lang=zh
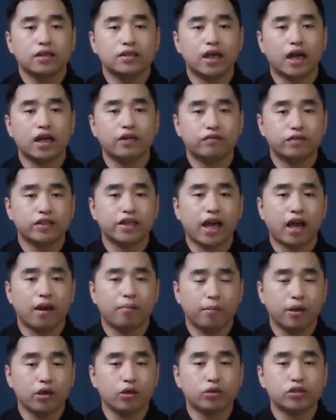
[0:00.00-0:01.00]
加利福尼
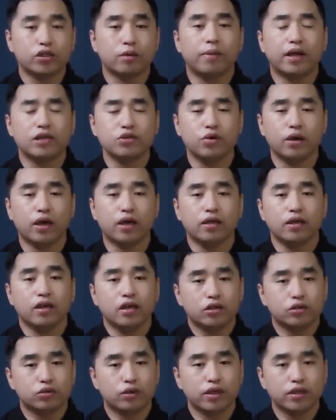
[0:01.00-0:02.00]
亚没有审判权，
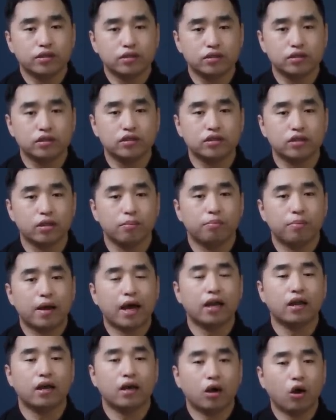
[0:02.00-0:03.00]
所以只审
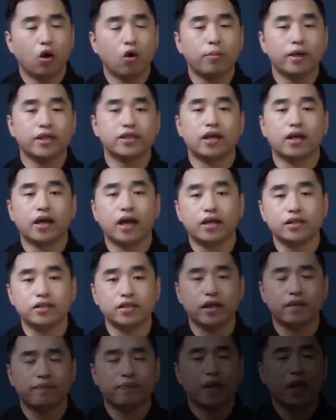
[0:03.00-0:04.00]
判了后面三个案
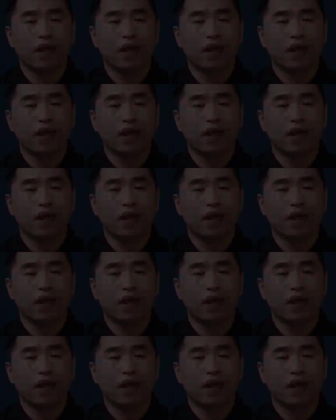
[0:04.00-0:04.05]
件。